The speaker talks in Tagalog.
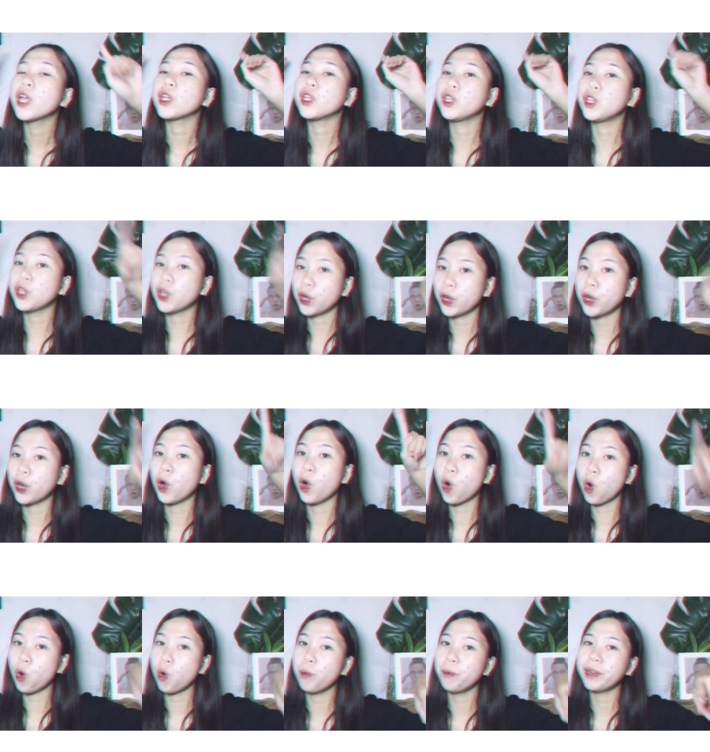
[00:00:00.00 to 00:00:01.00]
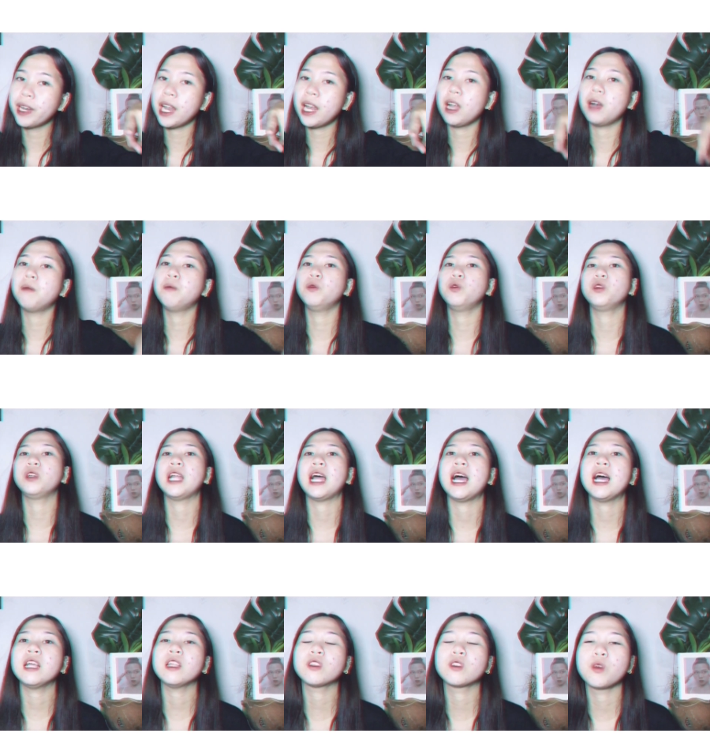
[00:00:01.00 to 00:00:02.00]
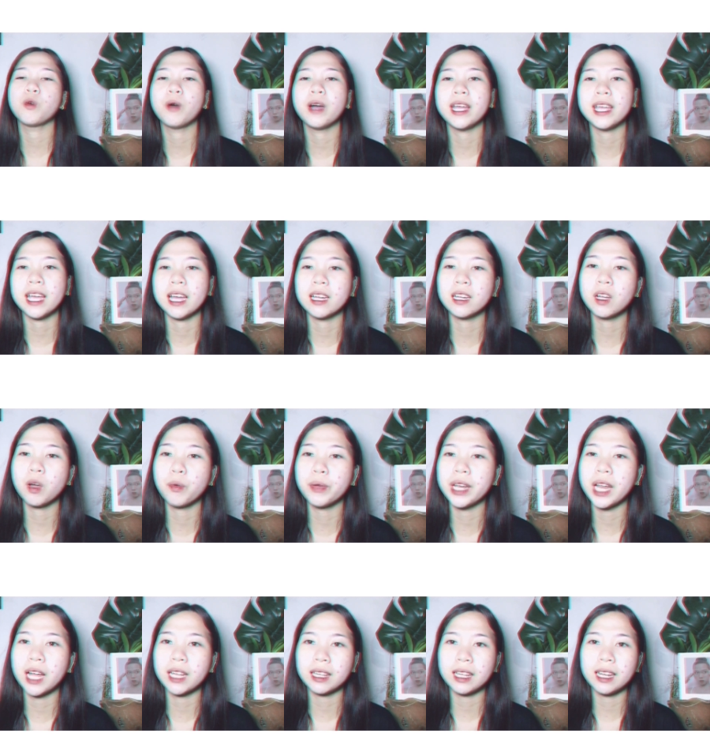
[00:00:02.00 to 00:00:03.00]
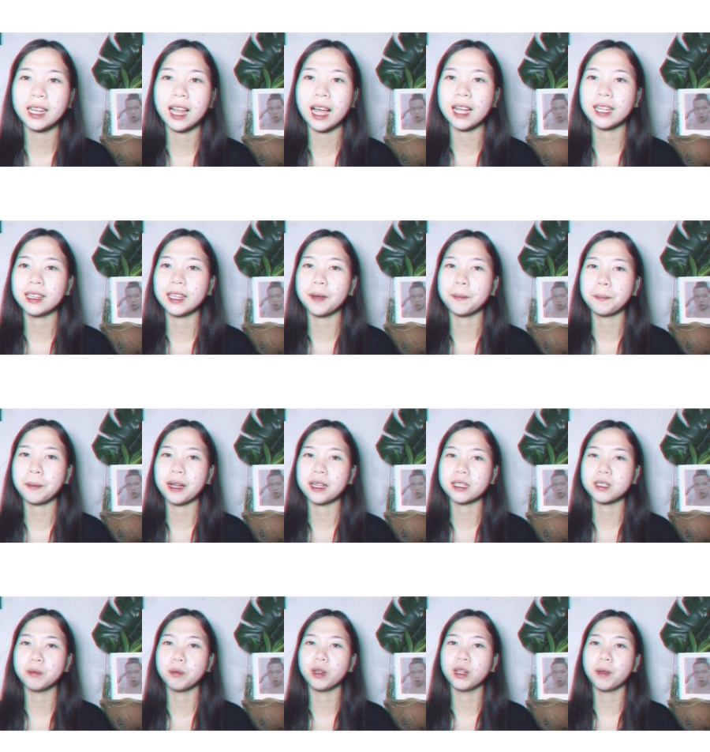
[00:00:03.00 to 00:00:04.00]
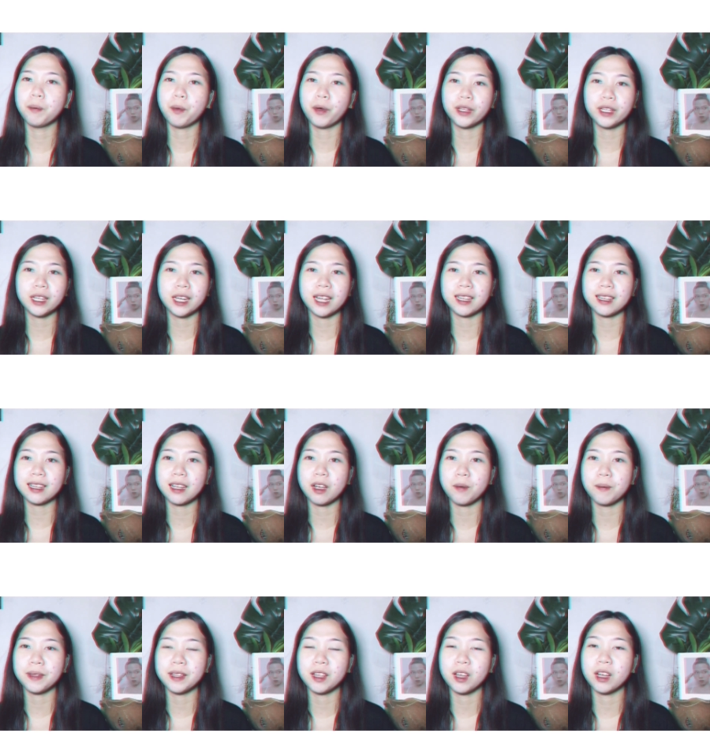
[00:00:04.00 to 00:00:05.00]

your home na lang muna. So, ayan, gawin natin lahat ng possible na pwede natin gawin,